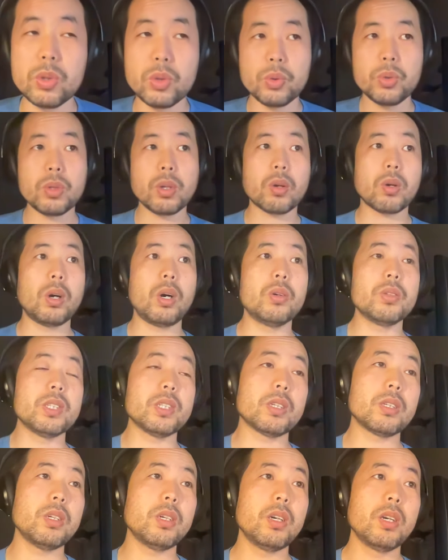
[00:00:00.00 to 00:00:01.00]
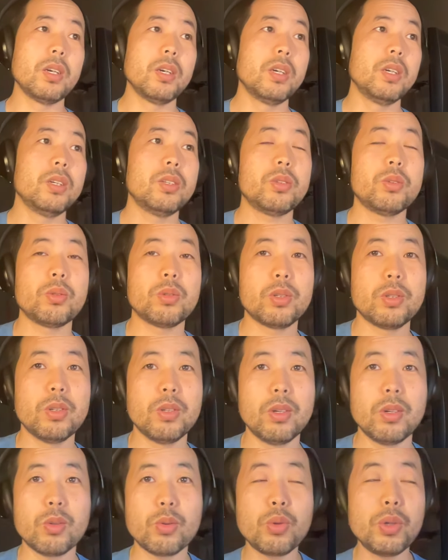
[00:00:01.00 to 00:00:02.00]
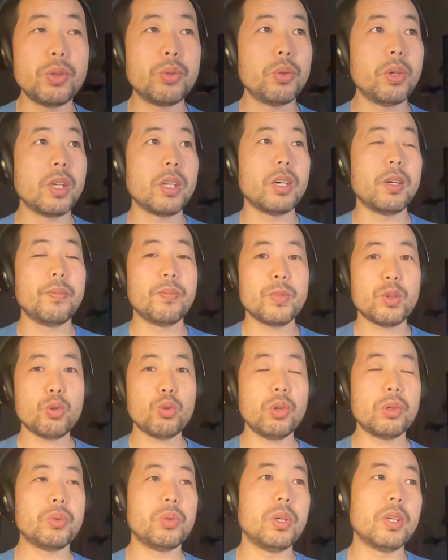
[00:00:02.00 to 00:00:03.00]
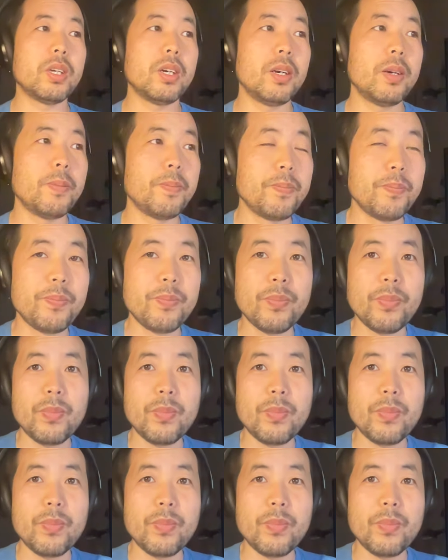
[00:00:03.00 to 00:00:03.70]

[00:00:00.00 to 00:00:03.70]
我都遇到过好几个就是退学的、辍学的啊。